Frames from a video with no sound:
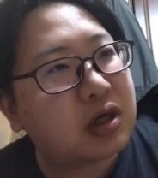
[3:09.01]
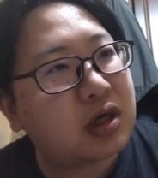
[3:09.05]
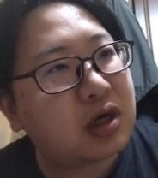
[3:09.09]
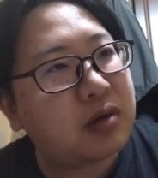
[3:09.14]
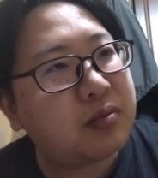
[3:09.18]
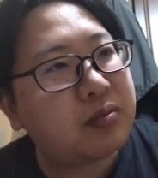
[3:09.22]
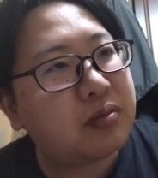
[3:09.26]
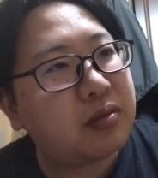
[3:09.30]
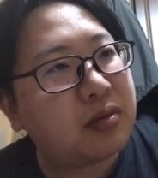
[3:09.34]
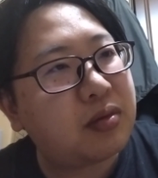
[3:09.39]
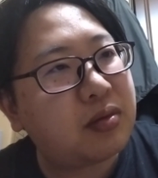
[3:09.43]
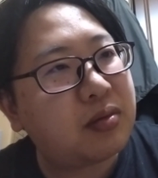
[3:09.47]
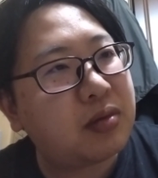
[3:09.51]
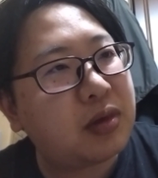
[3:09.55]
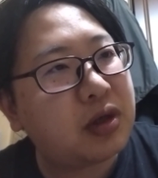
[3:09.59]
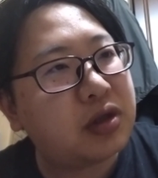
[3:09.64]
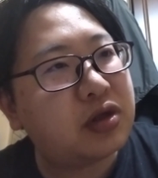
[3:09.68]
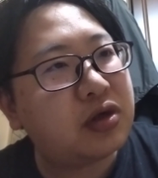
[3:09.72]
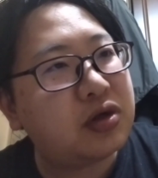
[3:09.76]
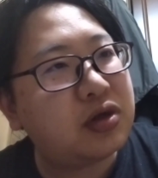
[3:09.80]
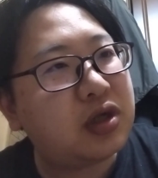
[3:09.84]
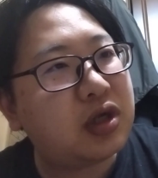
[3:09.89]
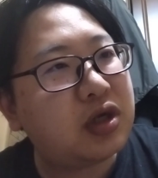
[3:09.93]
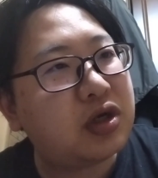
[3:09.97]
か
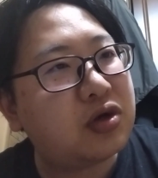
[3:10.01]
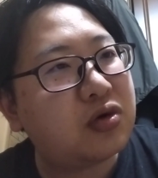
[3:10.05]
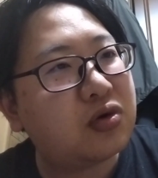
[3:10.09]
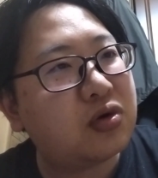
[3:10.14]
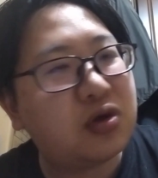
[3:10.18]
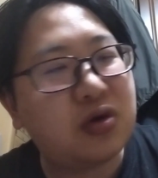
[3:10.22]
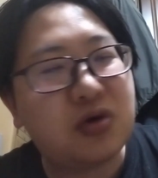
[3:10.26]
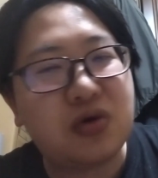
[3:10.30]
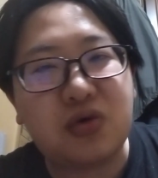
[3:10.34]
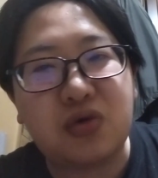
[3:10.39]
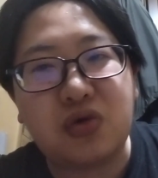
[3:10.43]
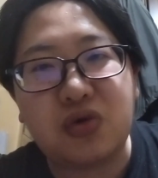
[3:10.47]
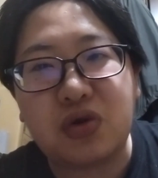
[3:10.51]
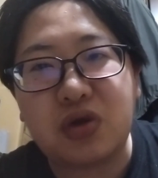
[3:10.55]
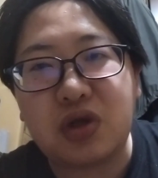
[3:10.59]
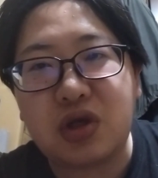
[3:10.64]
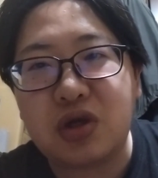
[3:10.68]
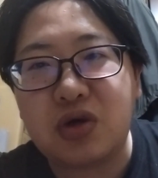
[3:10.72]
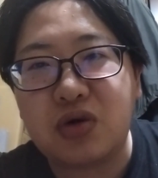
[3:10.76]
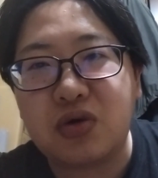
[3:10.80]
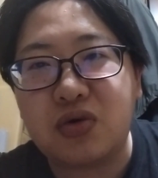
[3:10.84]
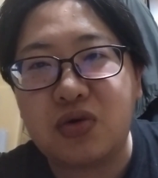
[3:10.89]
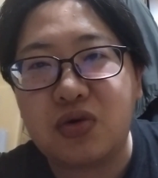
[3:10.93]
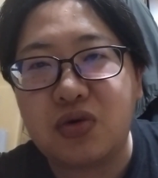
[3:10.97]
松井選手の記録、
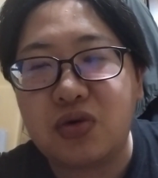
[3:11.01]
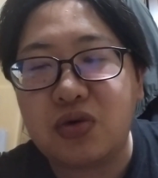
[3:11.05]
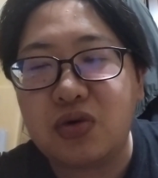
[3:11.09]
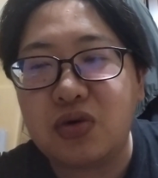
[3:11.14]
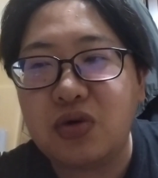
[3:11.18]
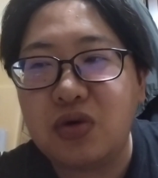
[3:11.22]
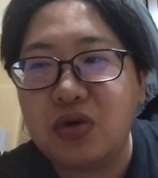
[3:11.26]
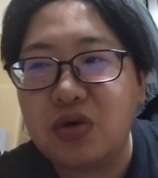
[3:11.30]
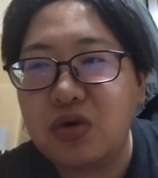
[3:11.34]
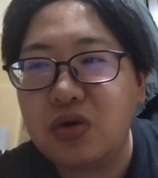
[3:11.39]
記録、